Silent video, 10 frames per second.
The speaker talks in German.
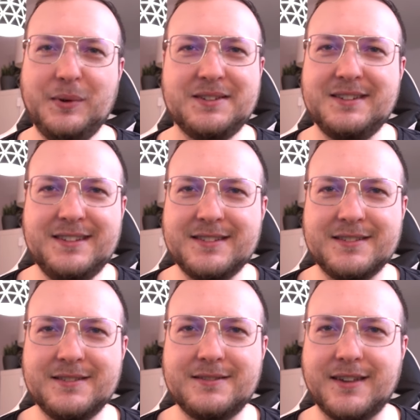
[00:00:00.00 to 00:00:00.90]
mit
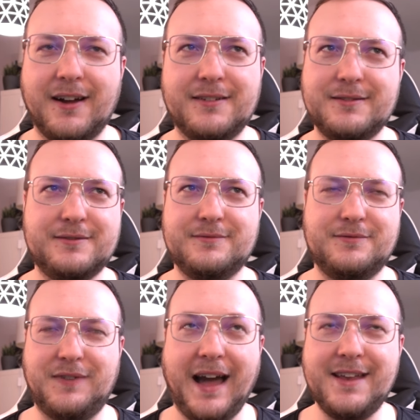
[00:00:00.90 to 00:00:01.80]
diesen ja,
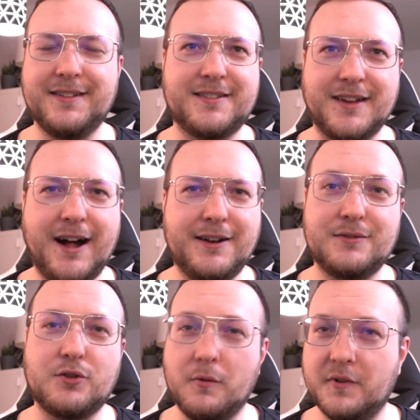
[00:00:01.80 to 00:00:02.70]
weiten Zahlen
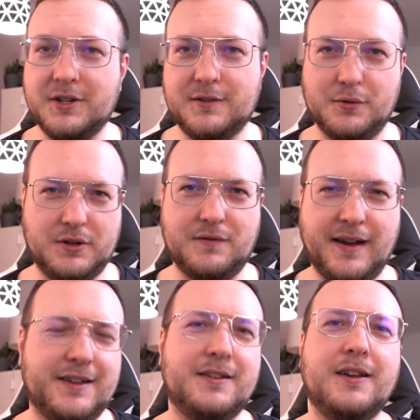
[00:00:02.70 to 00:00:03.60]
kommen wir nicht wirklich
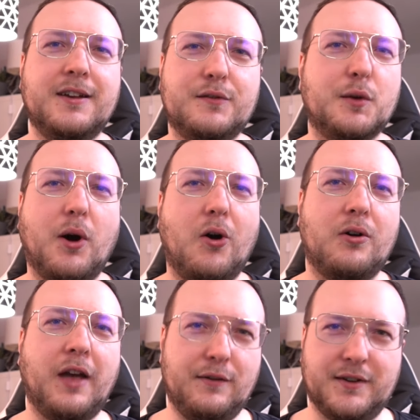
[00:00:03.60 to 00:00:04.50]
weit. Wir
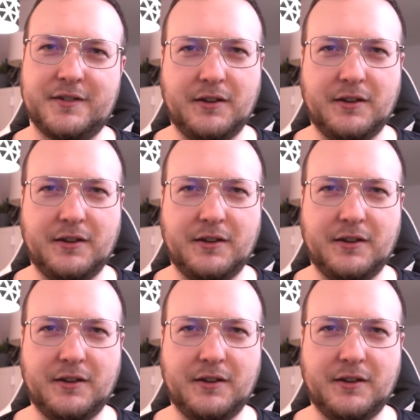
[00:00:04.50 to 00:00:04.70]
brauchen etwas